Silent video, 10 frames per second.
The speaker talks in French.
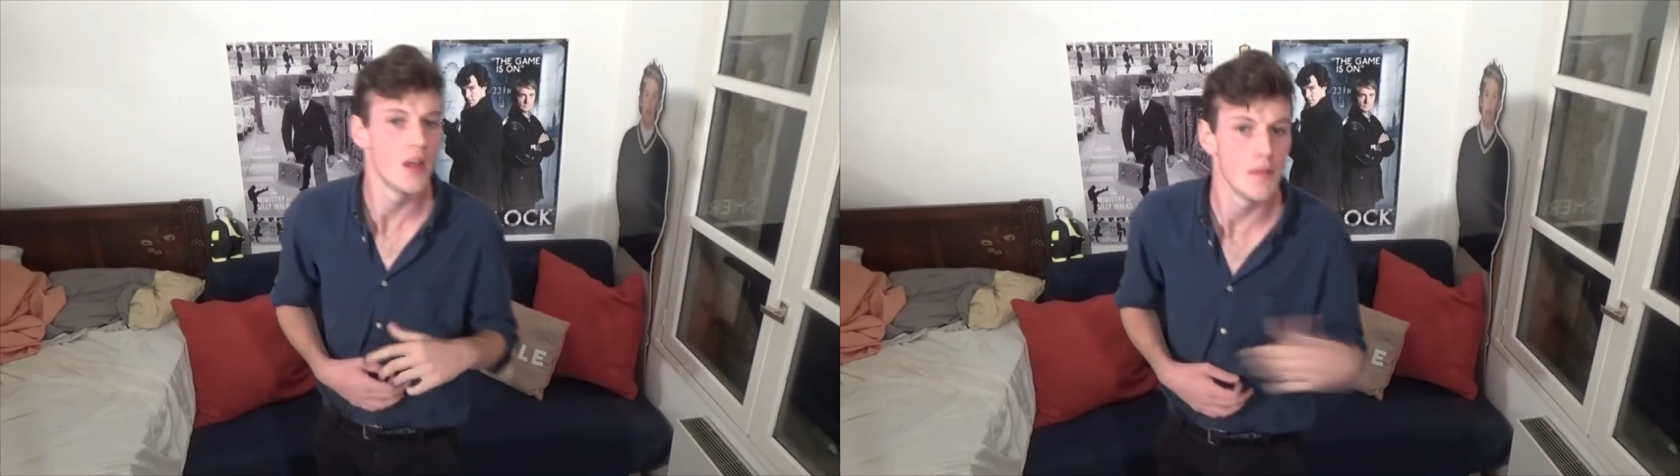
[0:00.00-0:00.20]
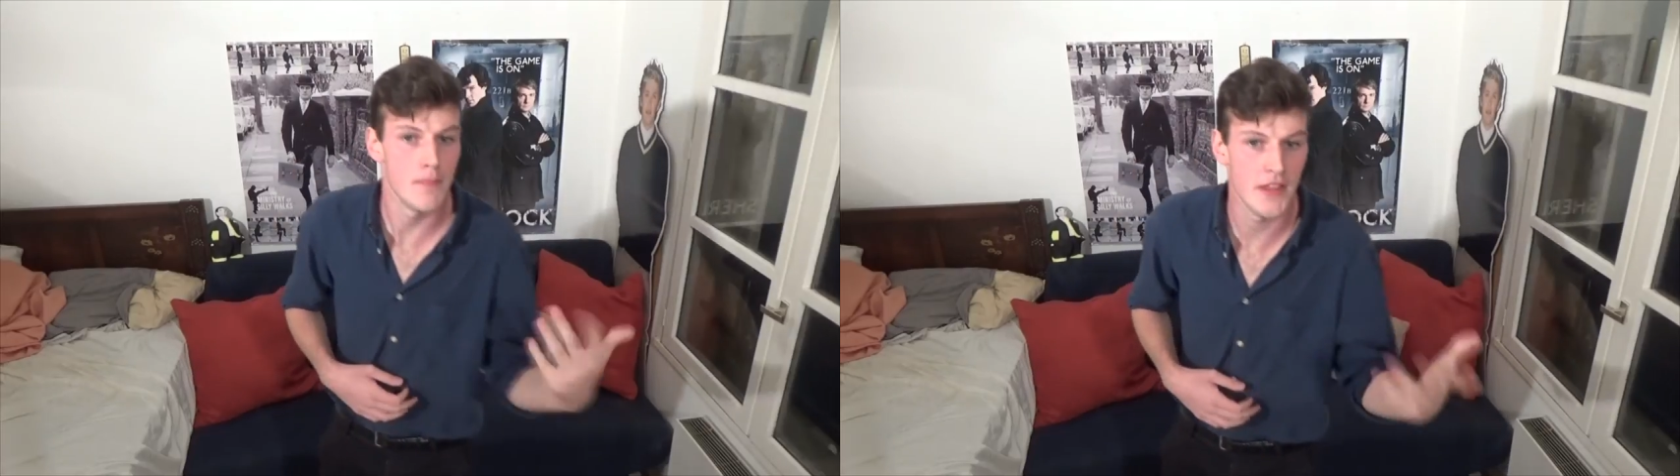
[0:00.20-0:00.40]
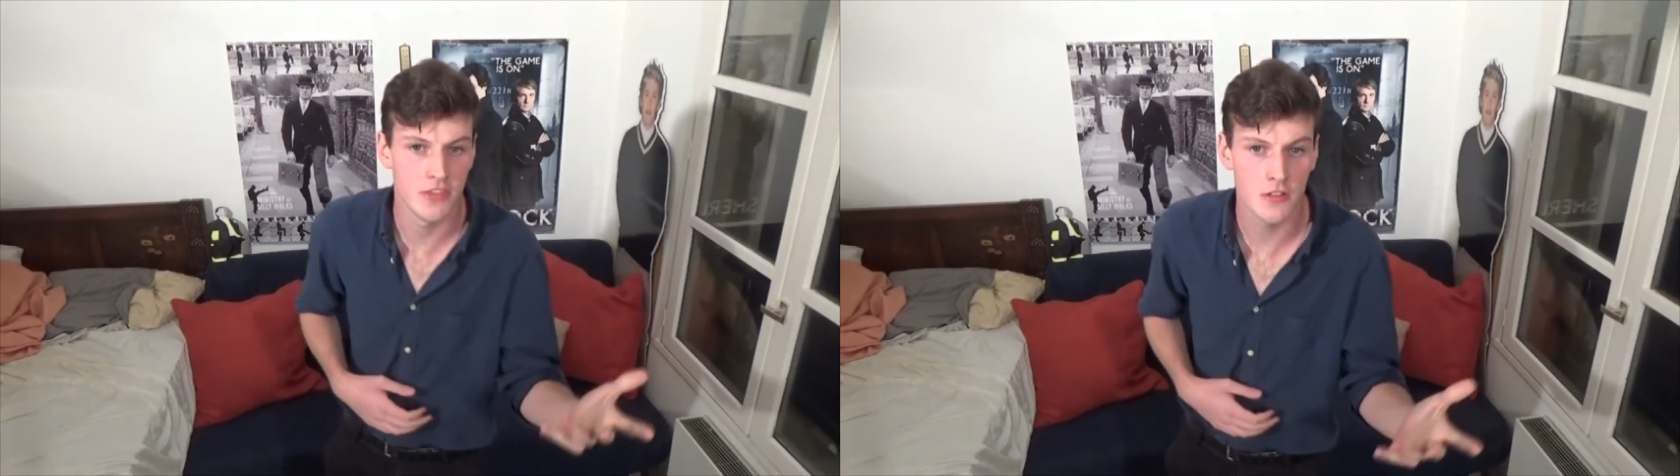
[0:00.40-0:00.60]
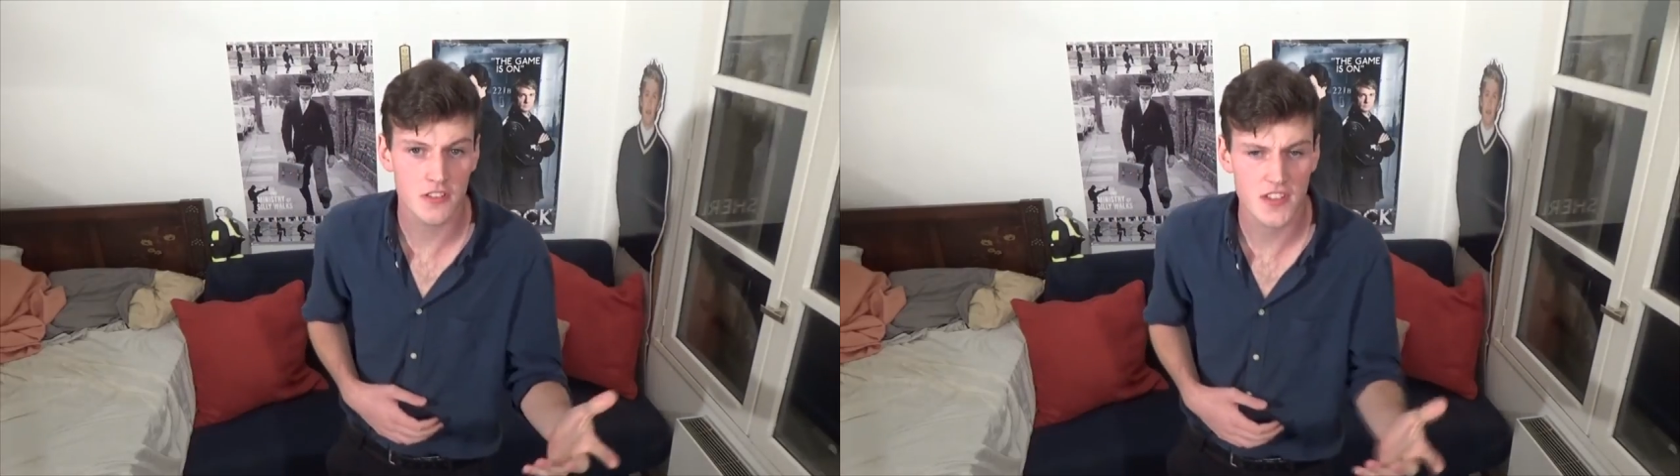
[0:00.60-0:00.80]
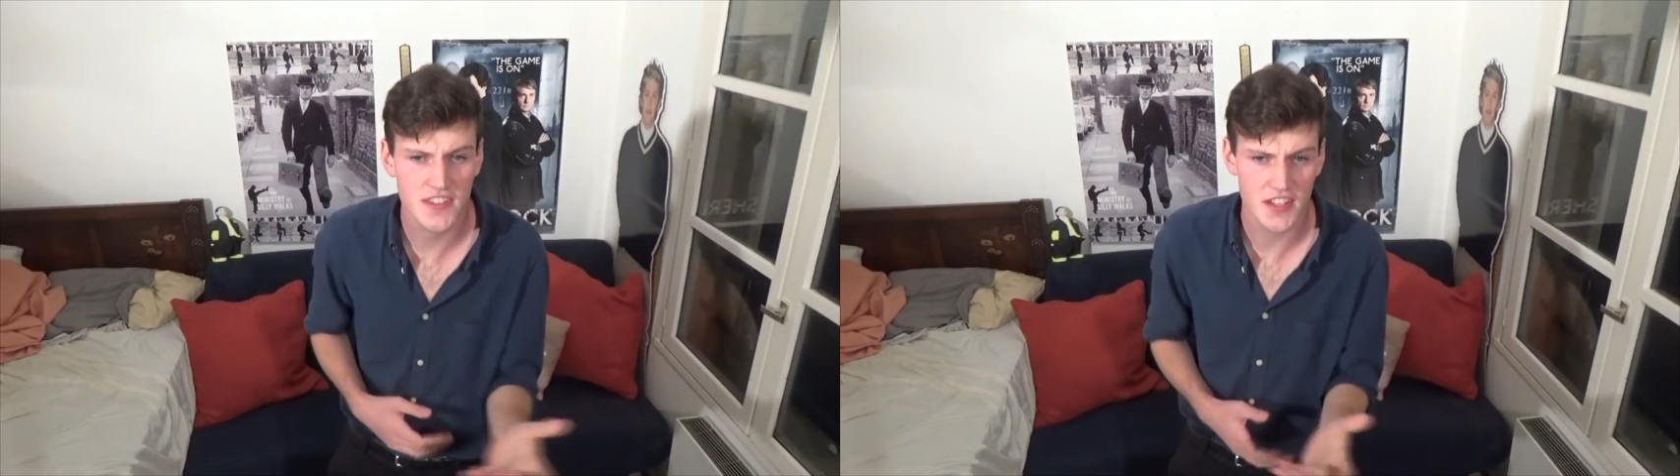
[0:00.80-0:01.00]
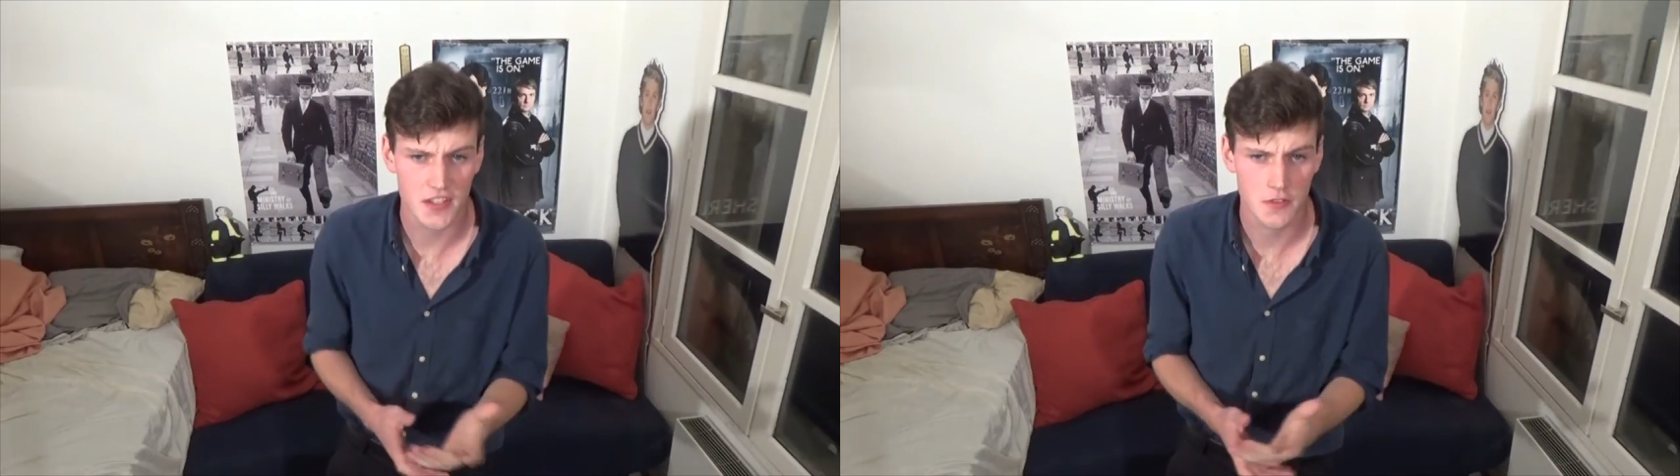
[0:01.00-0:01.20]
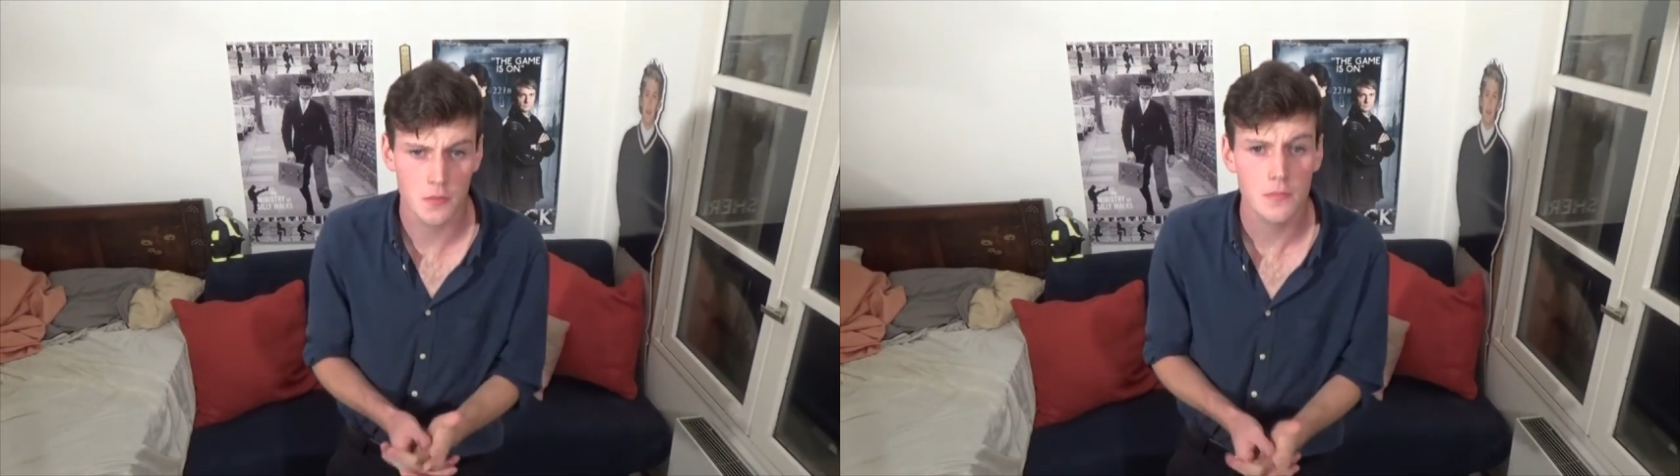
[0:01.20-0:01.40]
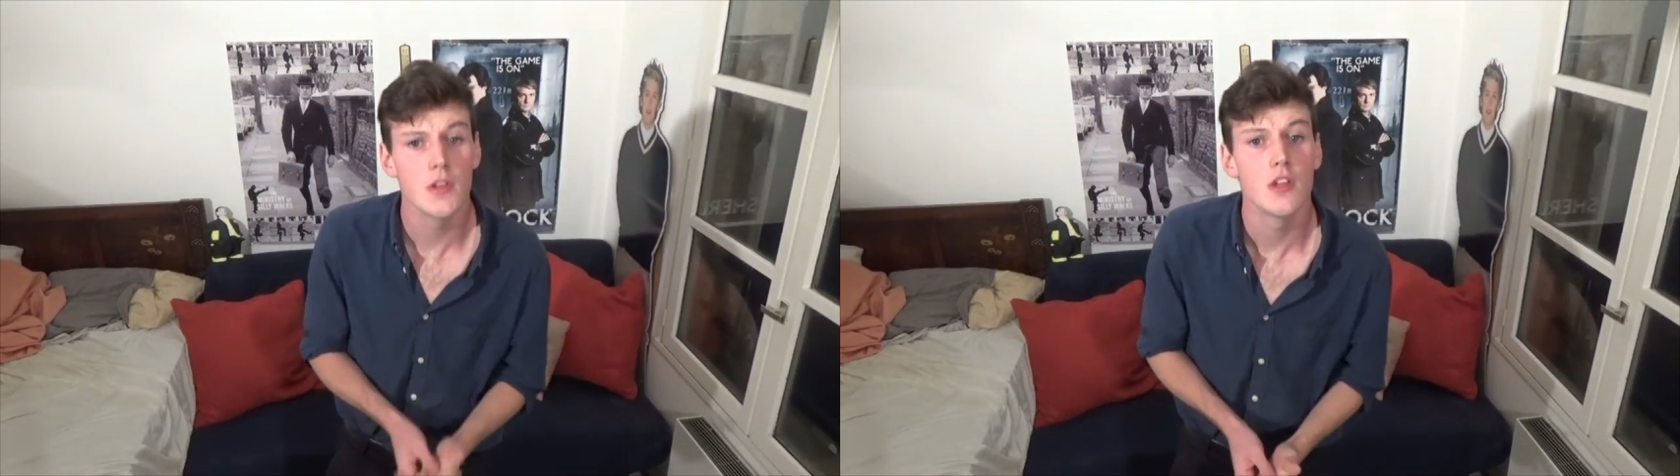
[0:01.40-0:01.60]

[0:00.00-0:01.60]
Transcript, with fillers: Maintenant, cette dissertation,